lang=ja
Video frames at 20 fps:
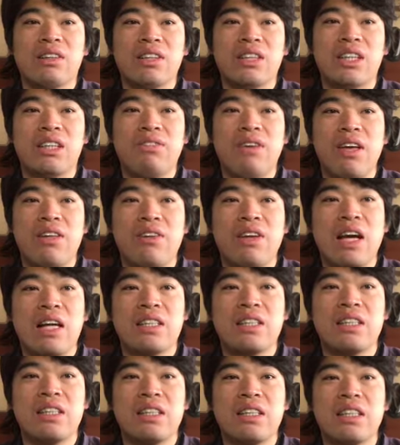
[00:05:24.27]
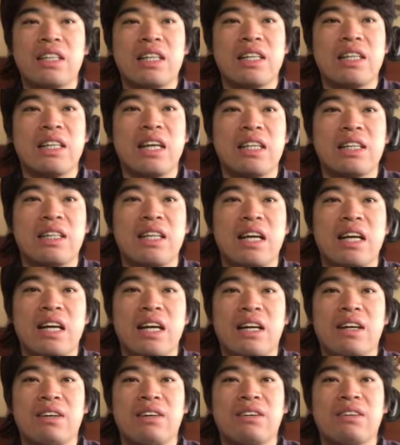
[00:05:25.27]
締めのやつだっ
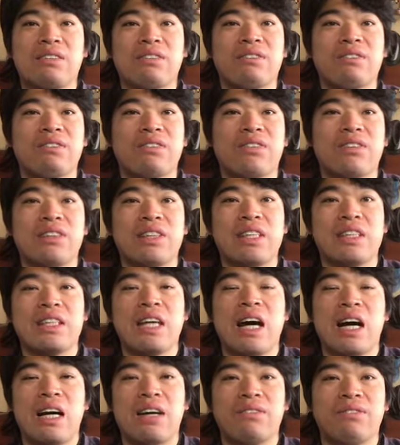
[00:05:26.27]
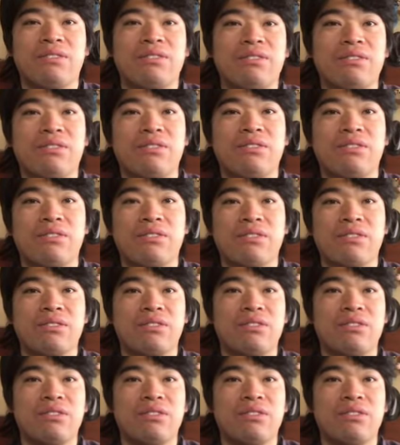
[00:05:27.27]
たもんでさうん